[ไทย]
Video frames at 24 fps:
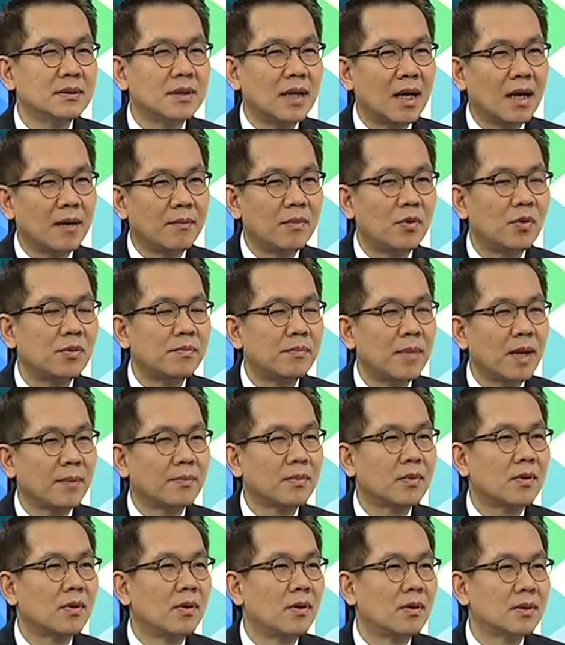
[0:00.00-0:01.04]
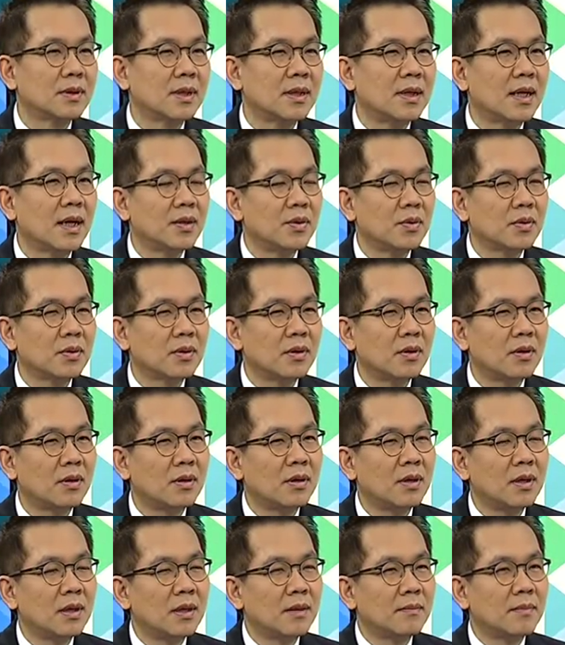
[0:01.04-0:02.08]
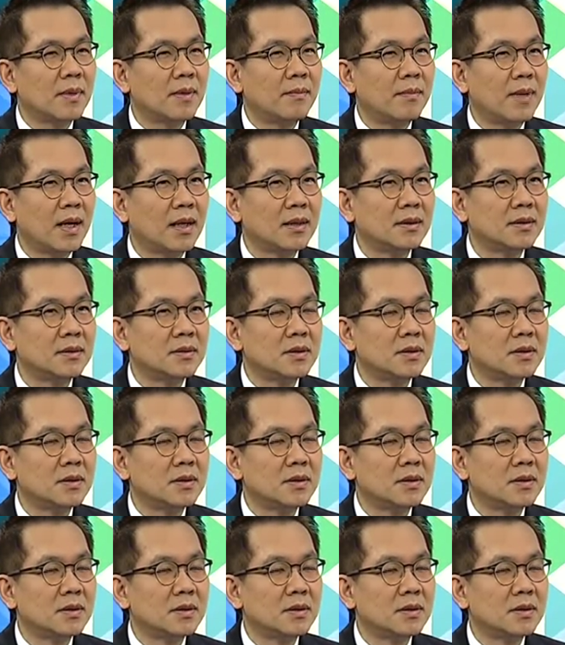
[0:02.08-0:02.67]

ตามโรดแมพของท่านนายกก็ประมาณ